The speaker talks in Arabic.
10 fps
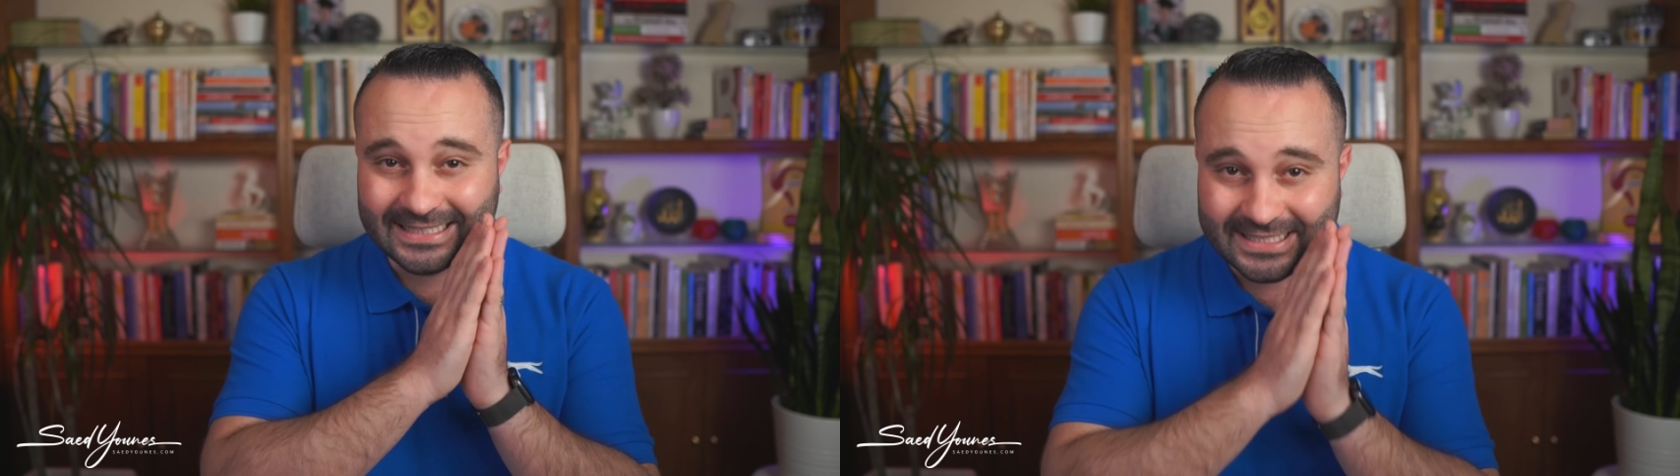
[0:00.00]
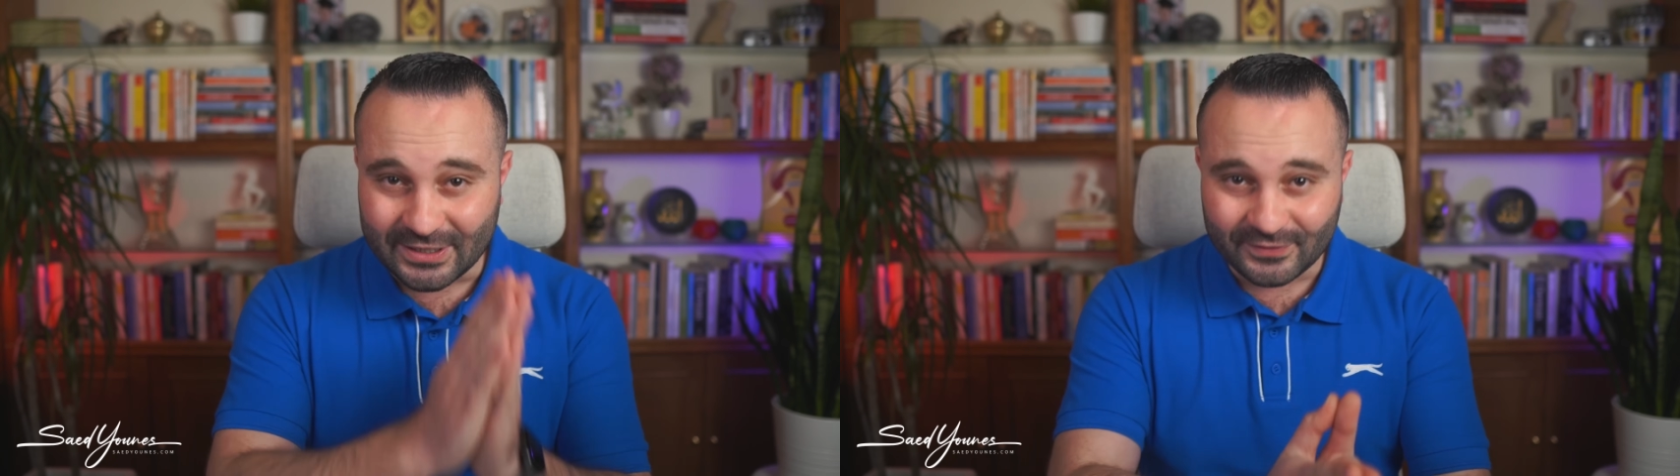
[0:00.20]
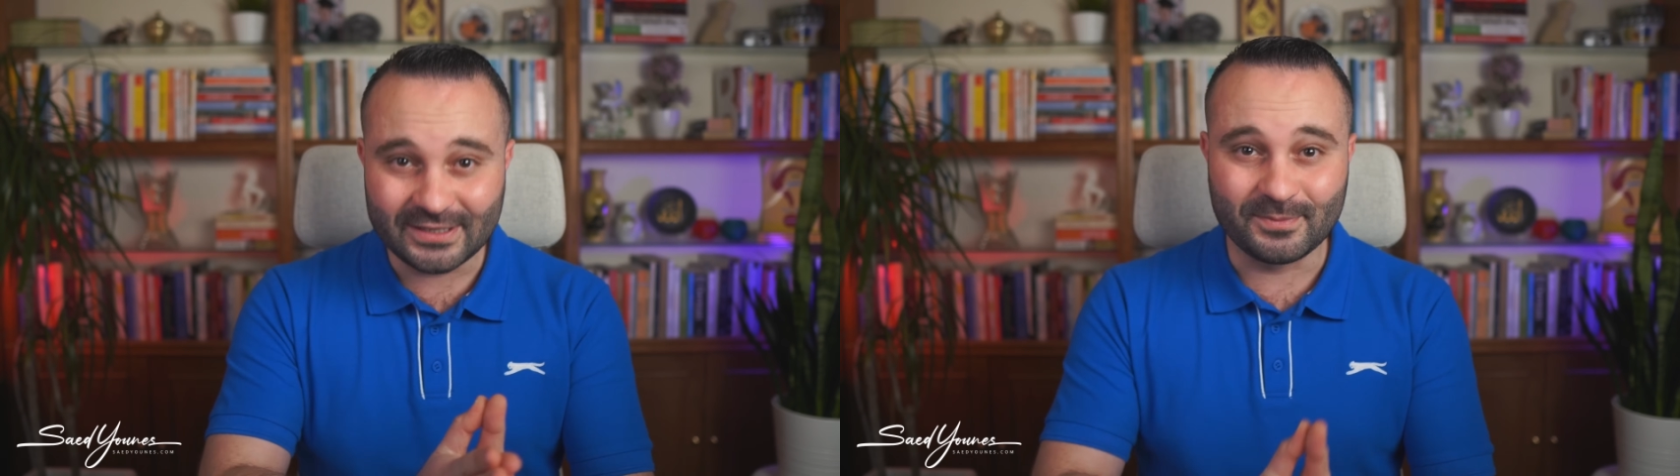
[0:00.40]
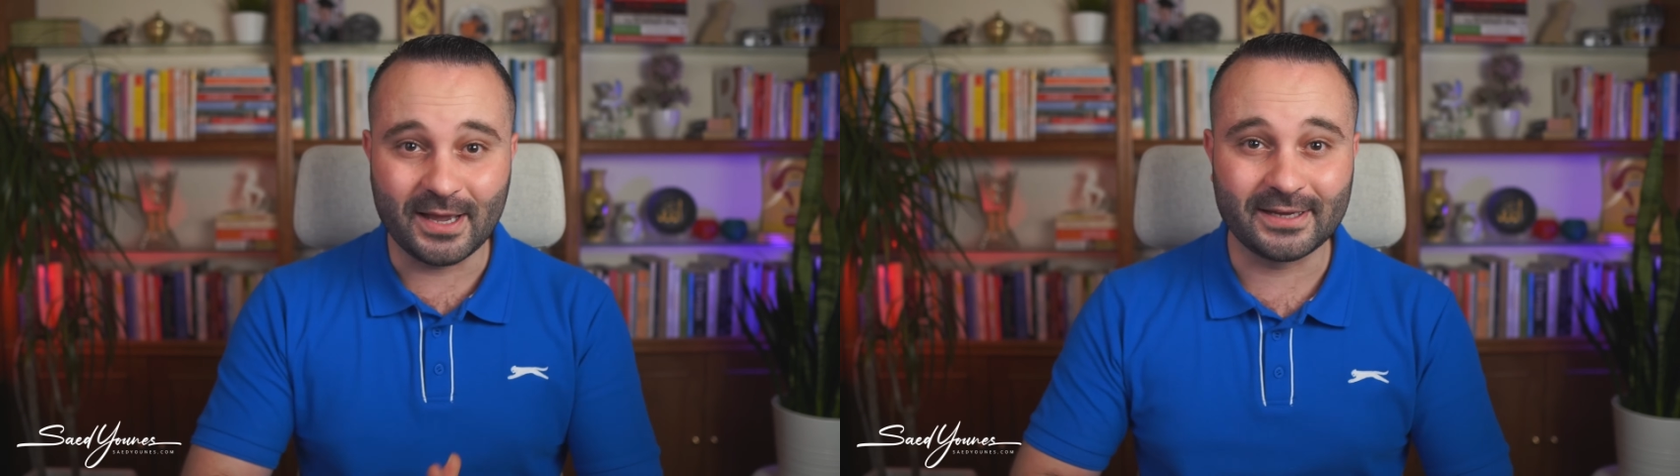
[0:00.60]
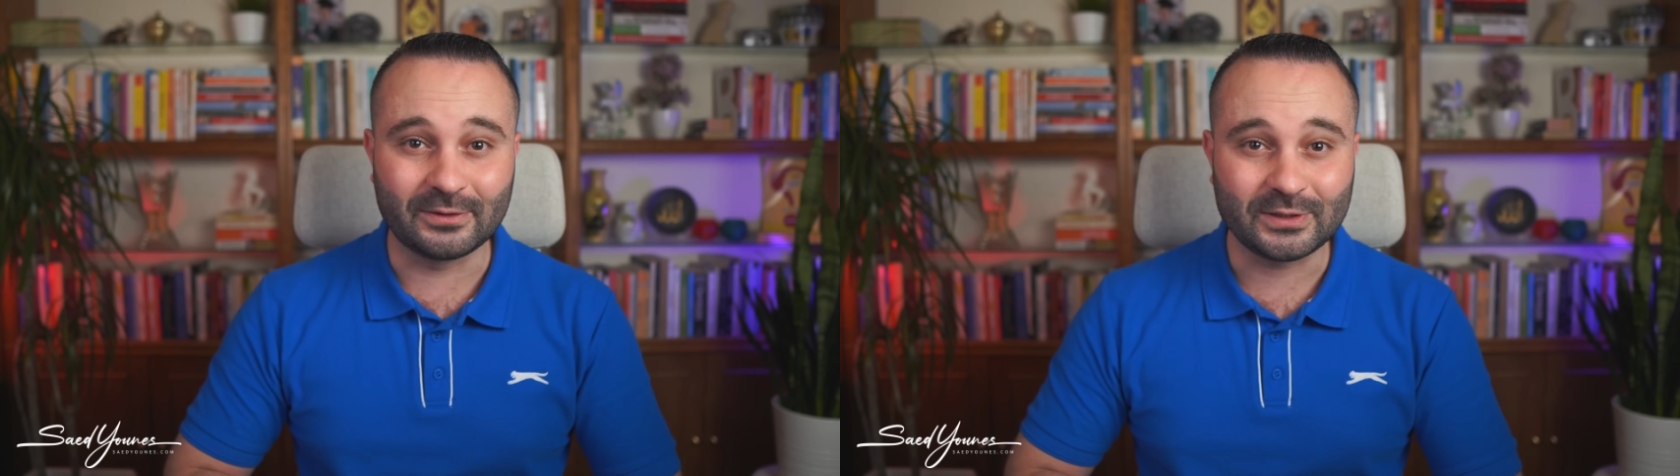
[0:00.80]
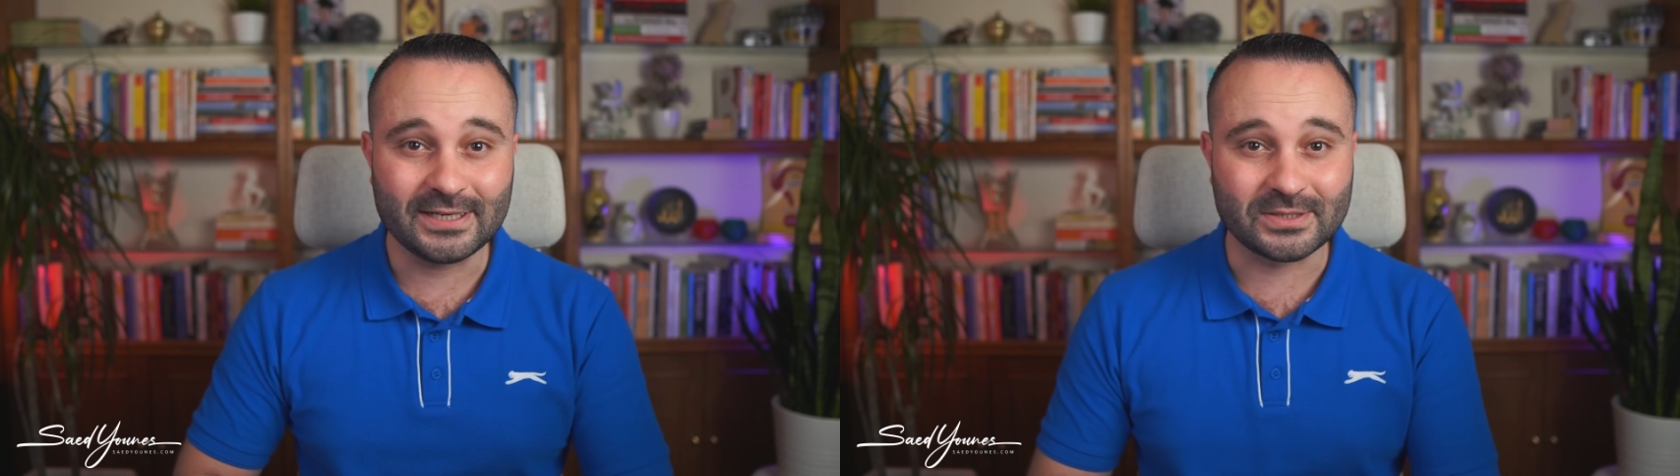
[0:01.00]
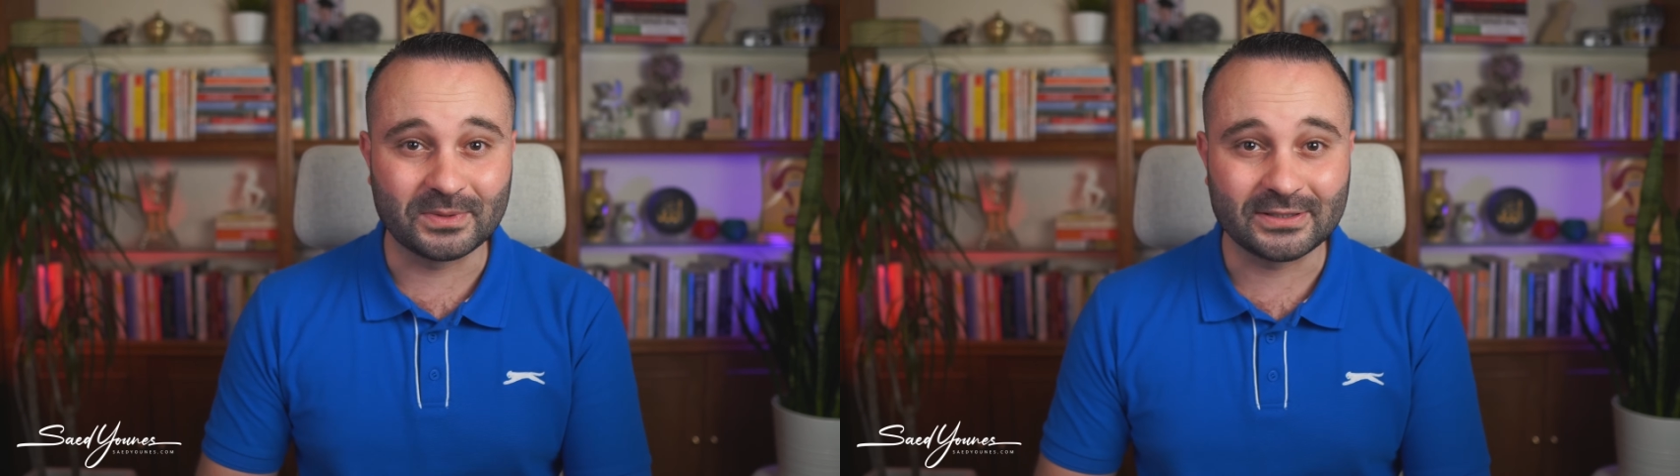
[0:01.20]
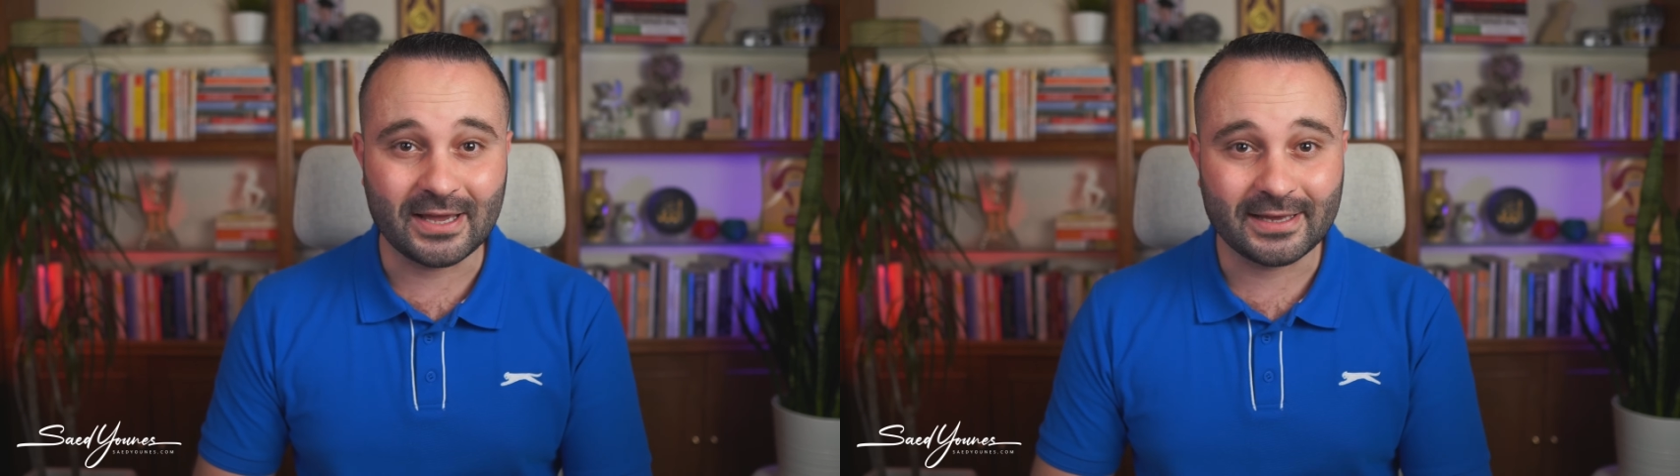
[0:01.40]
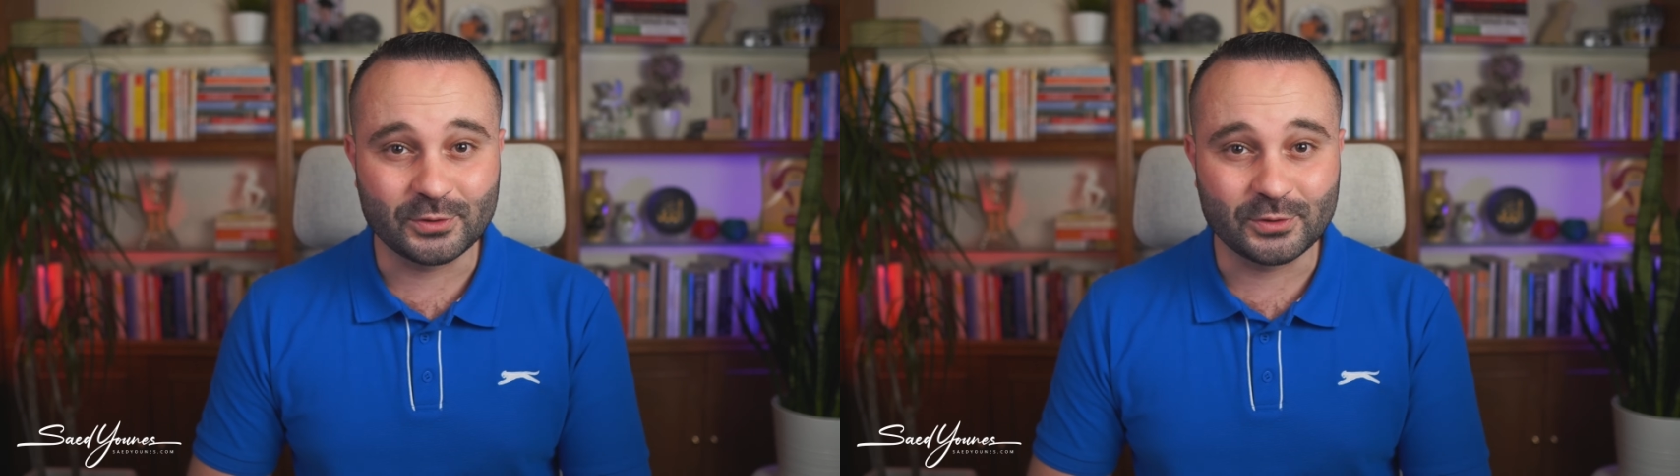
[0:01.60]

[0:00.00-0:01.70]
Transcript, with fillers: تستفيد معنا وتحس بالطاقة